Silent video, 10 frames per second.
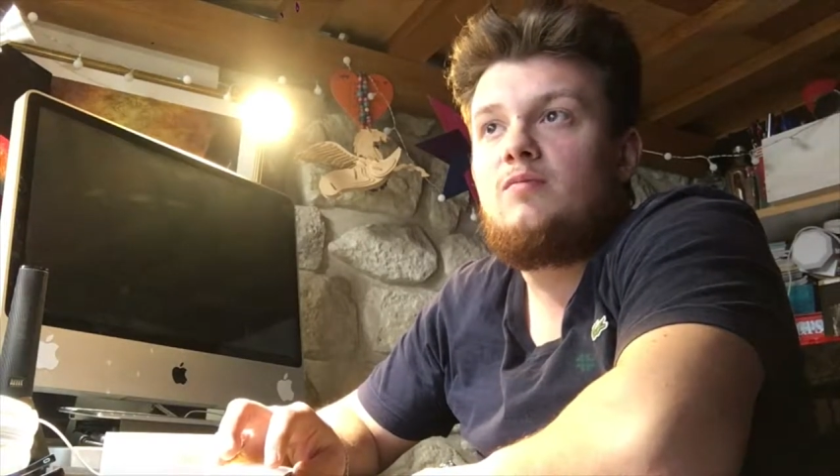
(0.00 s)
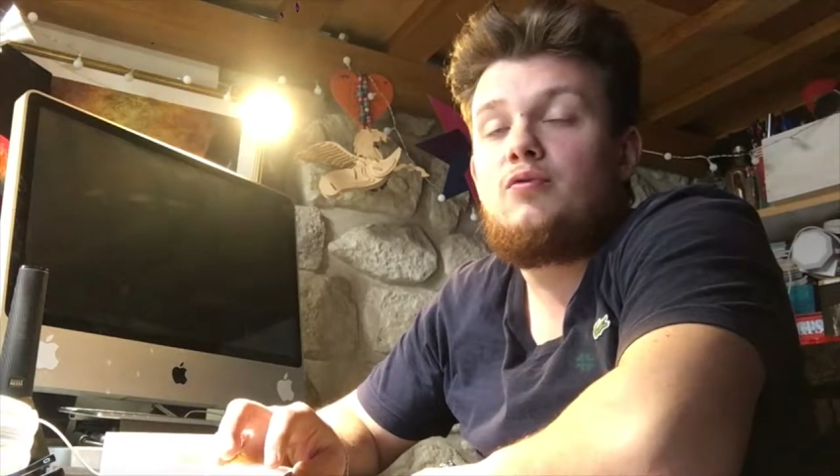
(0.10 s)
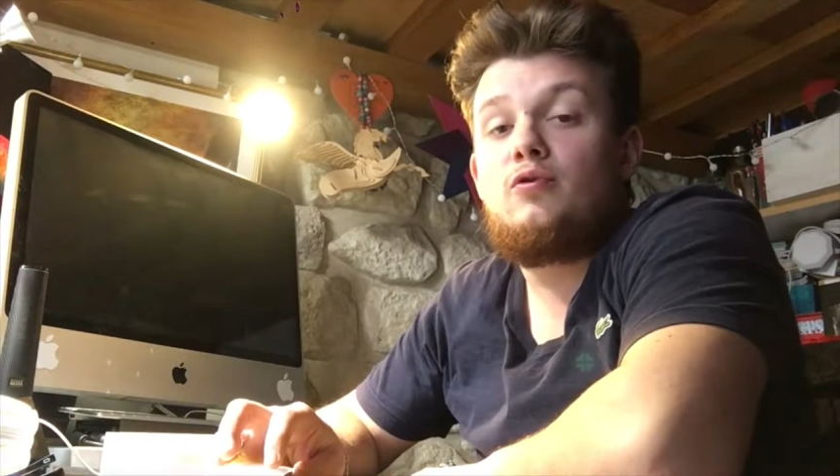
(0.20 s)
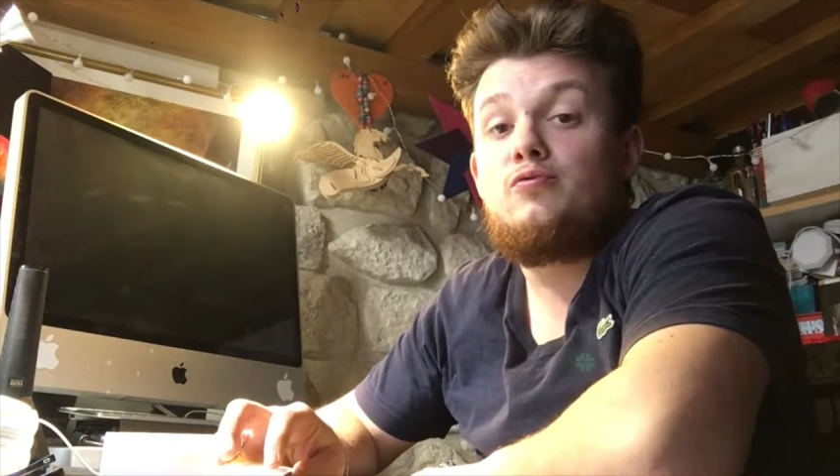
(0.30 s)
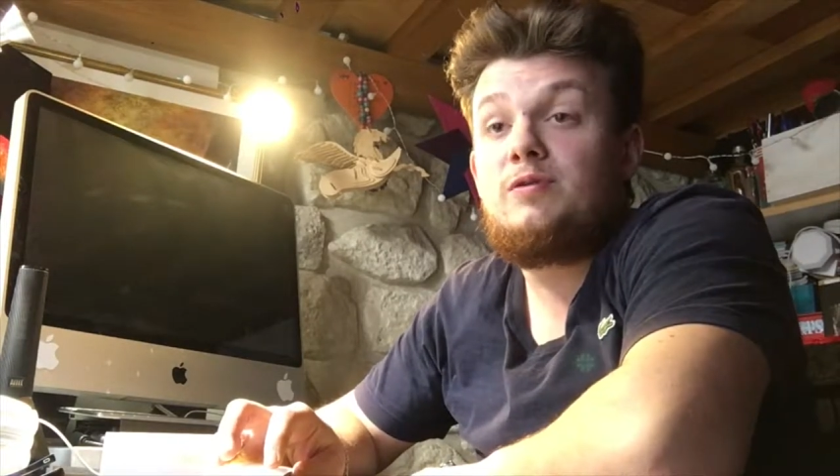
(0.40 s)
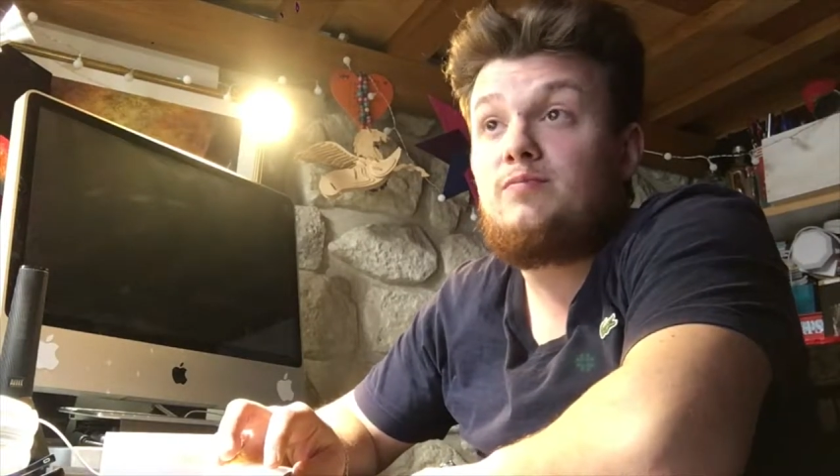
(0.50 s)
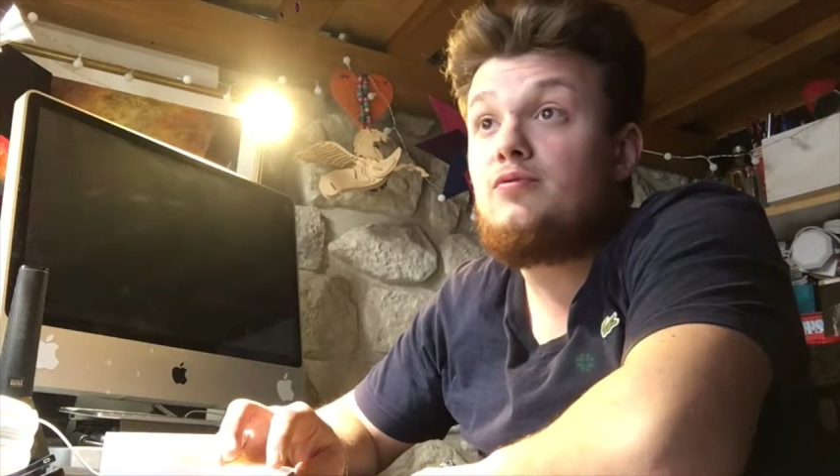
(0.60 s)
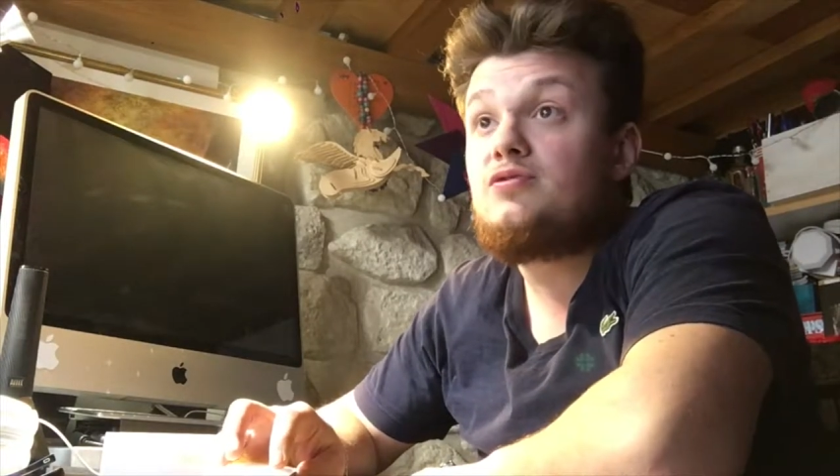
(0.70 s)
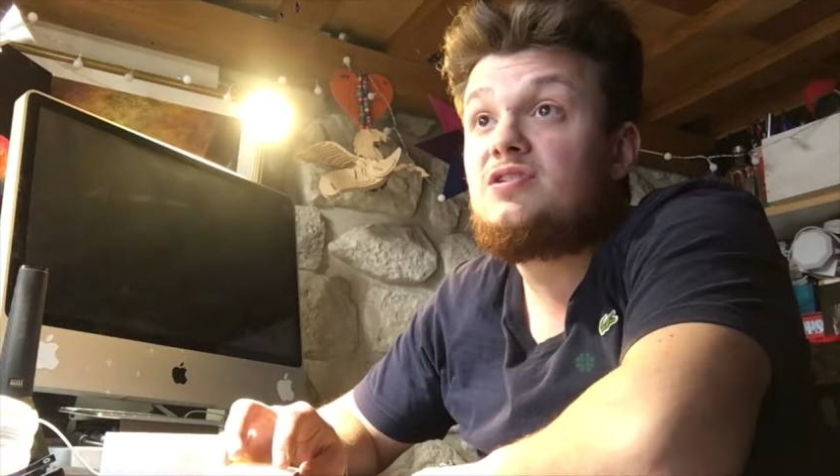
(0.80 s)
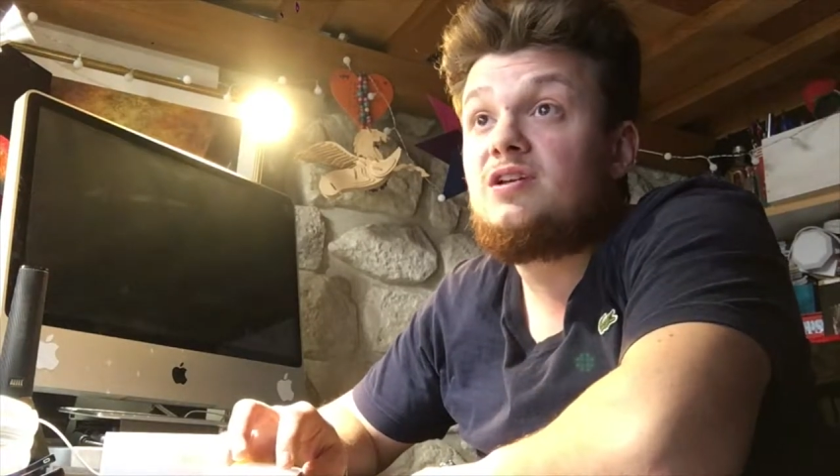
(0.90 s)
pour le 8
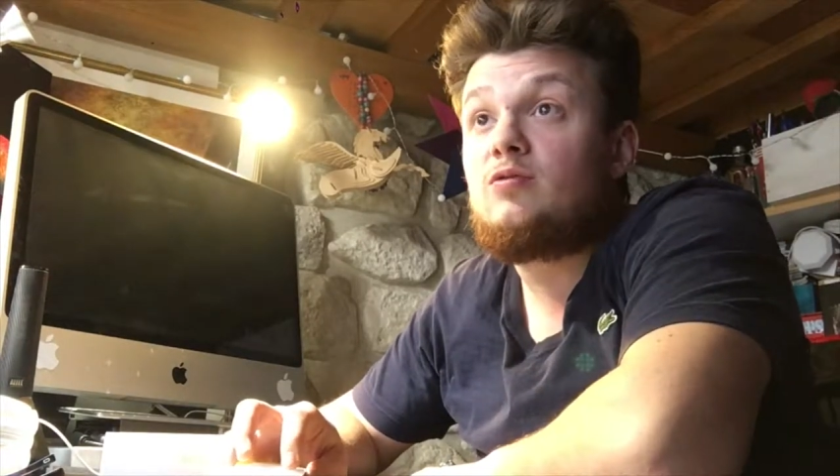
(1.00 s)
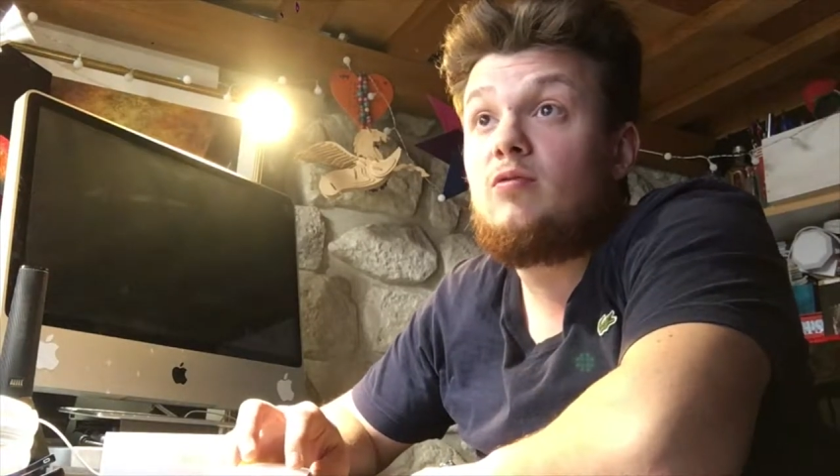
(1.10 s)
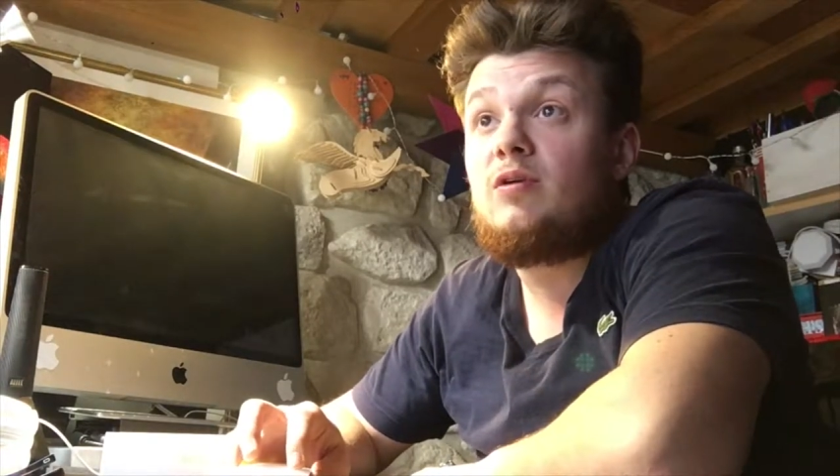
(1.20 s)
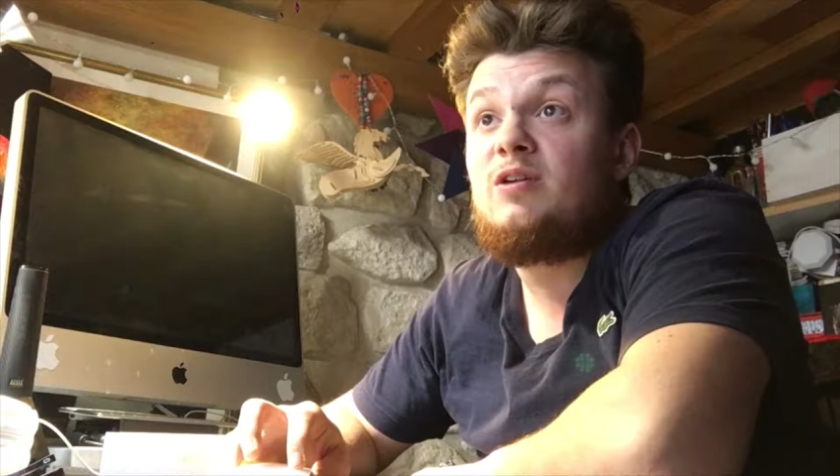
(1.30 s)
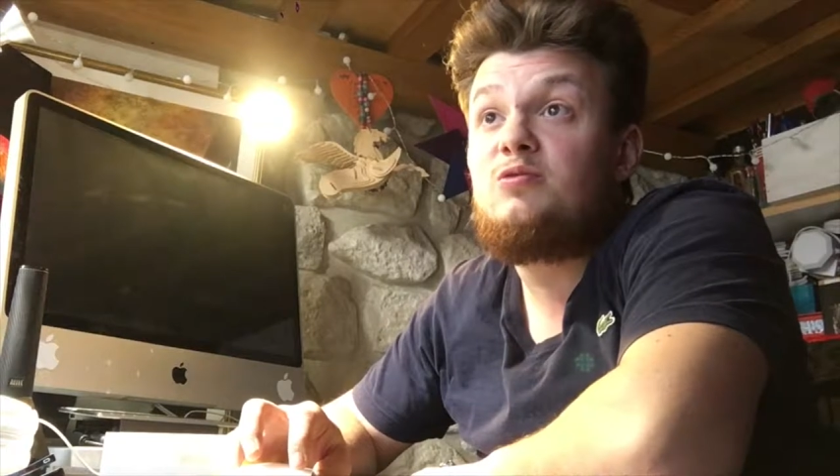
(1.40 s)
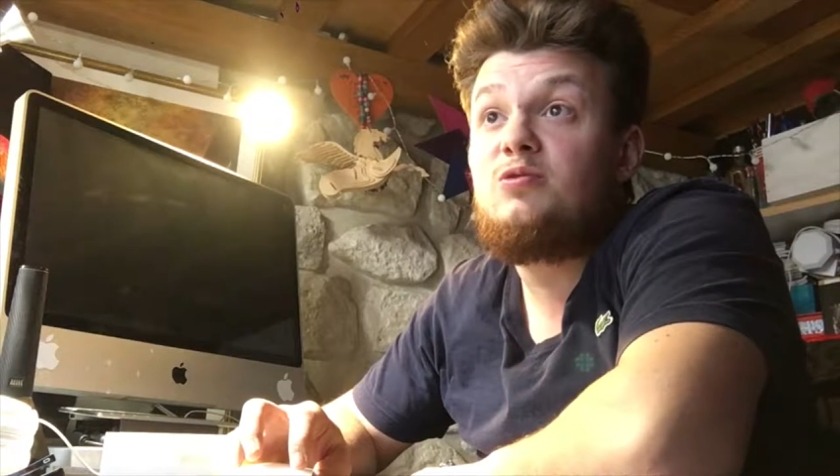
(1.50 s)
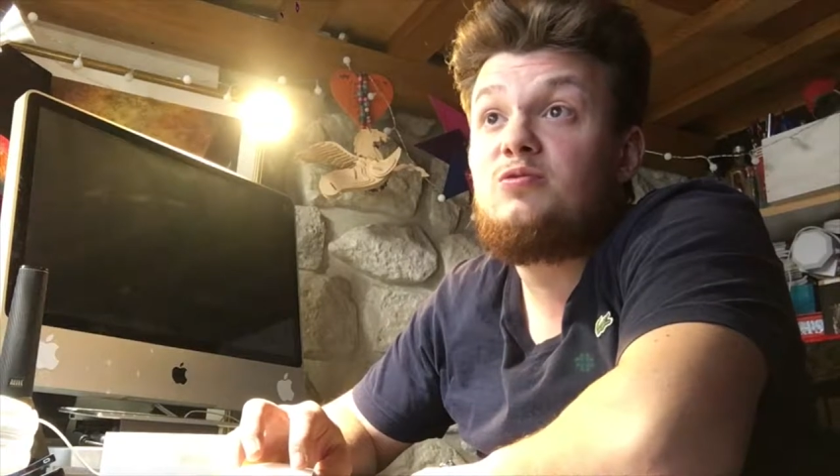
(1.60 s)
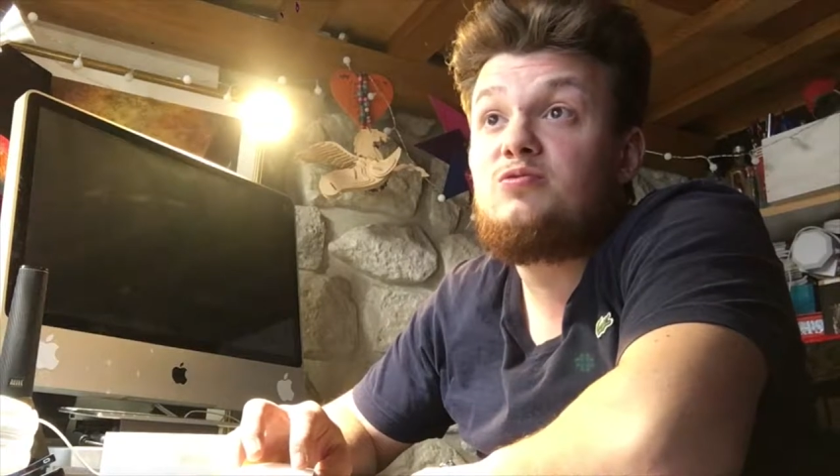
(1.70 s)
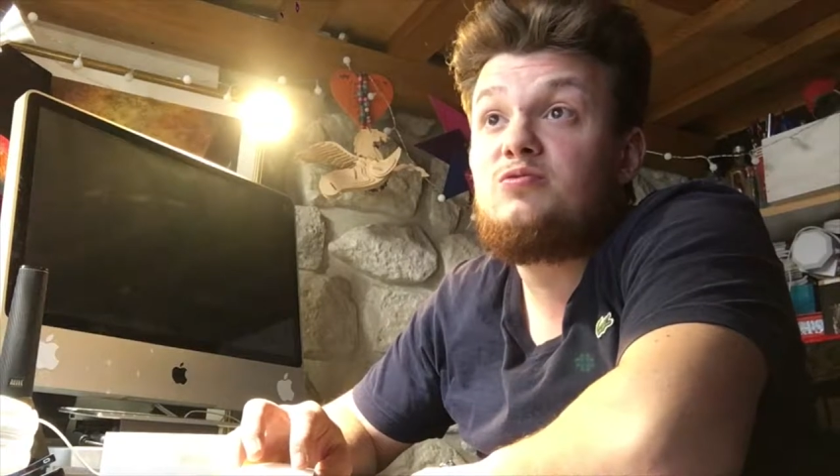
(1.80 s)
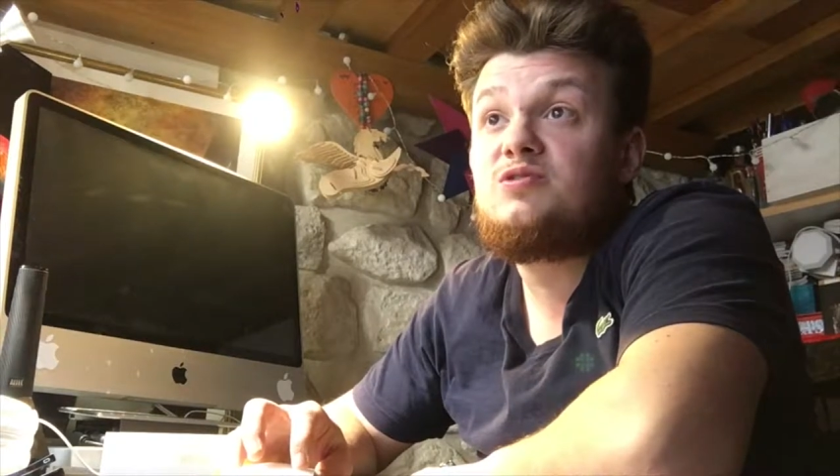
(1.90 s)
Plus et,
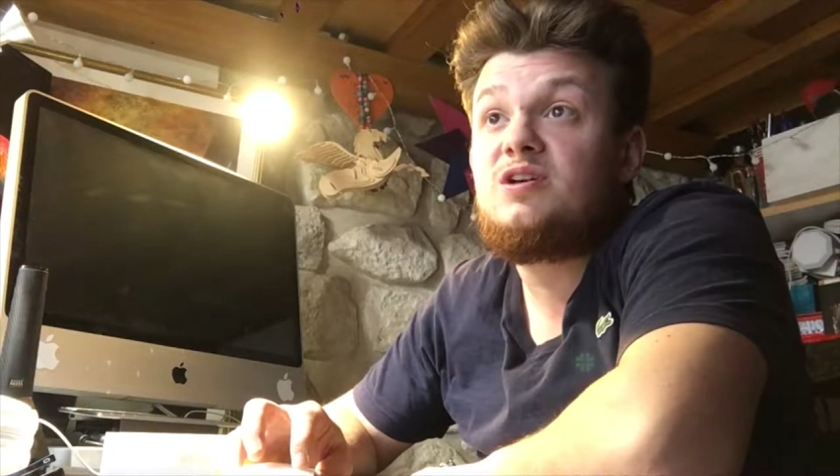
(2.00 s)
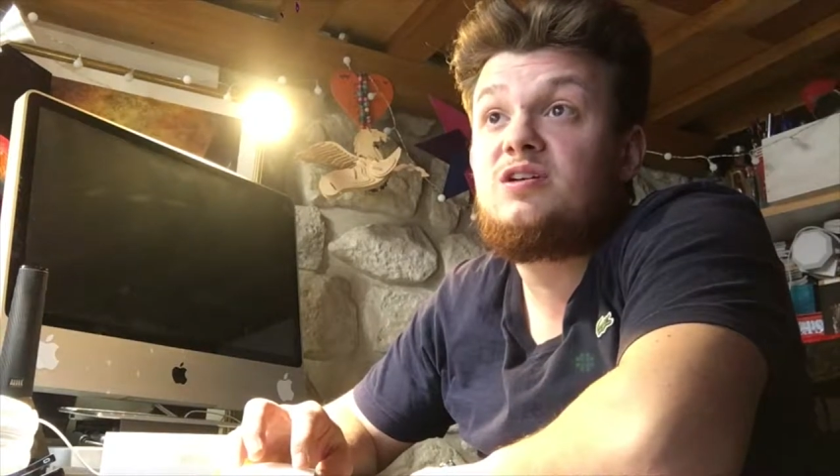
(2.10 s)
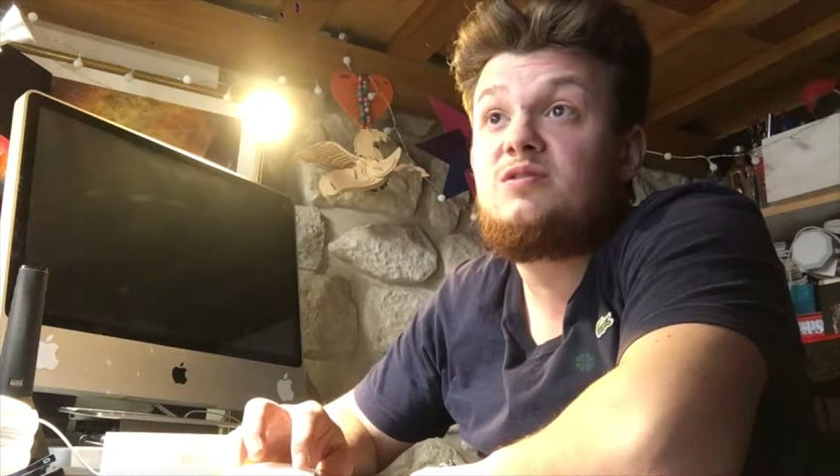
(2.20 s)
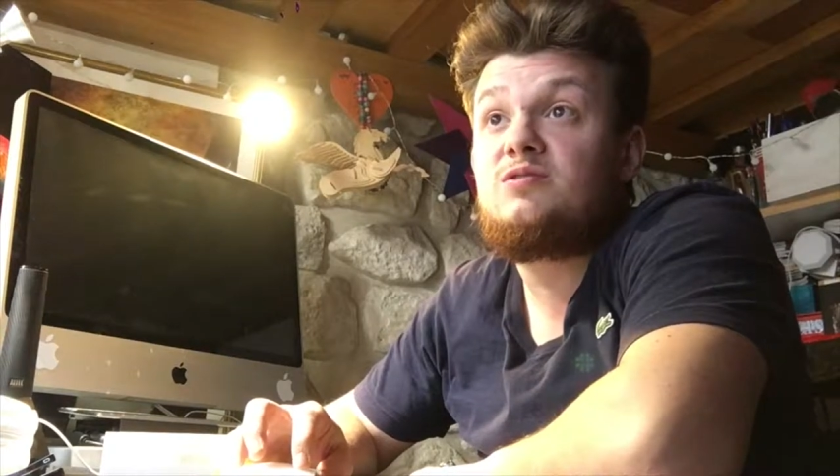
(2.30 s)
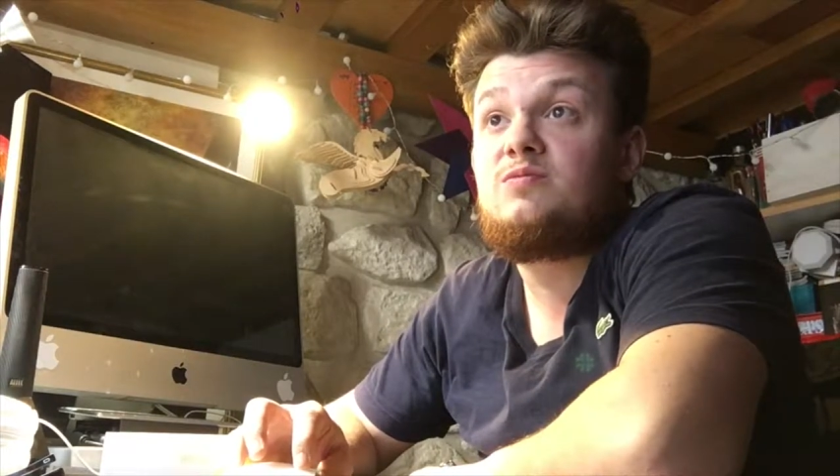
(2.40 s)
2,5 et